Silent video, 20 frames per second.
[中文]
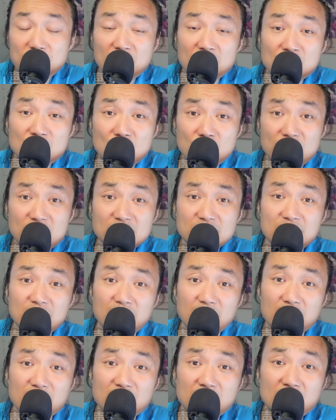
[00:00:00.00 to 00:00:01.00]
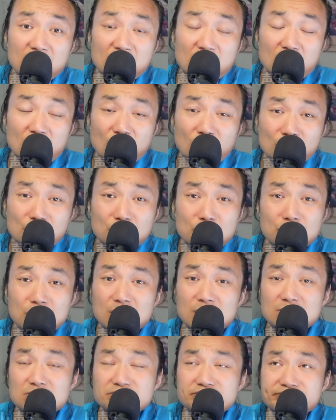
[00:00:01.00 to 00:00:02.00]
有一点，我就觉
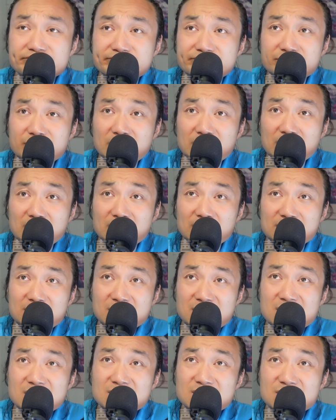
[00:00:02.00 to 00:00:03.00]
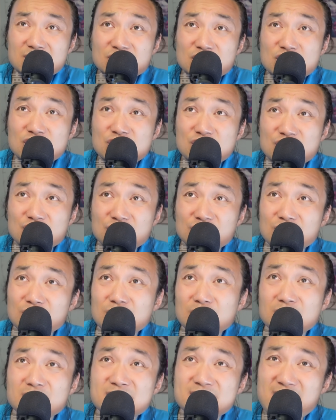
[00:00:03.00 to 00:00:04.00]
得真的是十
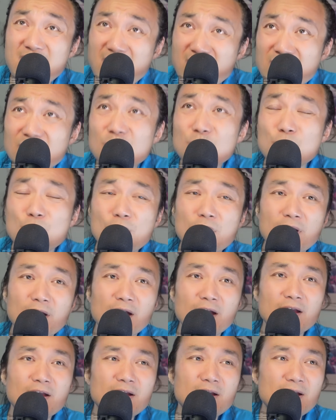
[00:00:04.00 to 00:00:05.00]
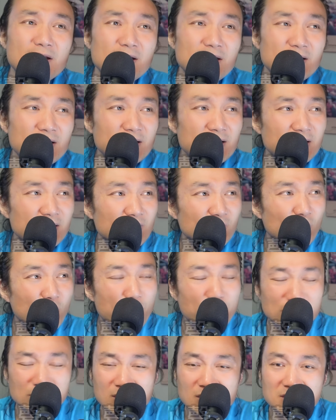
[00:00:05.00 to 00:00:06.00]
三个月，我
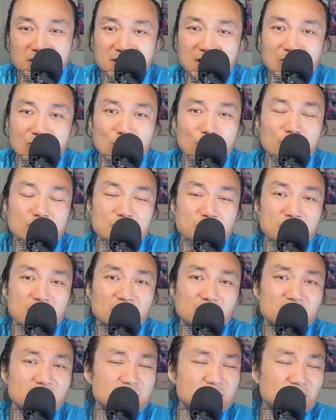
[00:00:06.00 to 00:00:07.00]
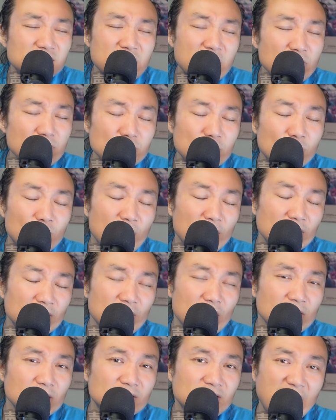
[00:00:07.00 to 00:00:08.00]
不知道在大陆会怎么样。但是在大陆的话，
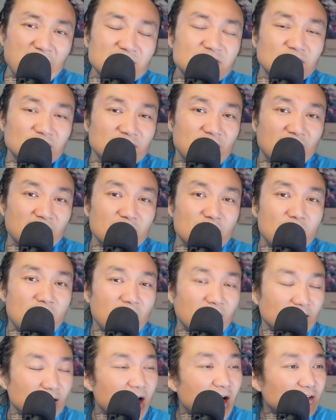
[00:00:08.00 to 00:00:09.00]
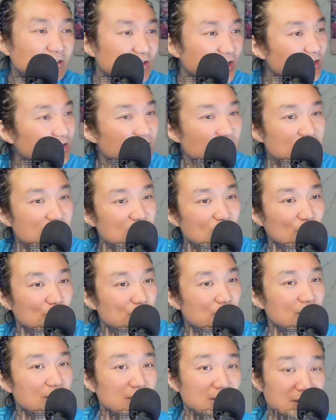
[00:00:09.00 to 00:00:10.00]
你要是打警察的话，那真的是我
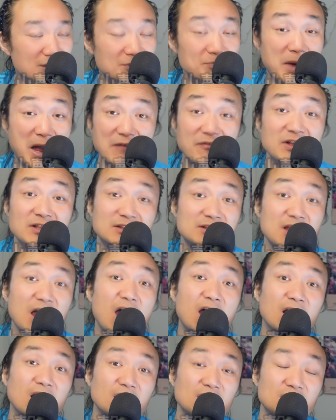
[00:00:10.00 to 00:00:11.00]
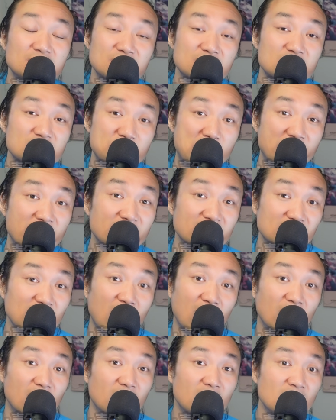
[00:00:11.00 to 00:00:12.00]
觉得你这个麻烦大了，你真的是麻烦
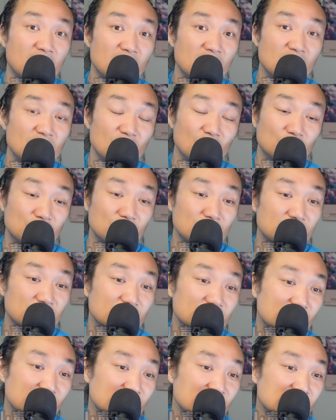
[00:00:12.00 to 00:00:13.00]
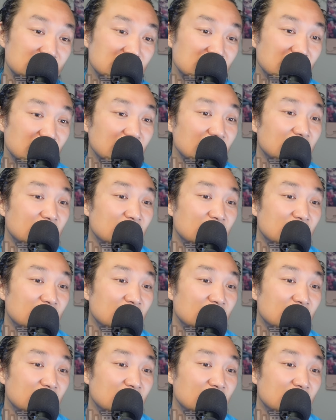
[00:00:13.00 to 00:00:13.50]
大了。我觉得这个、这个、这个，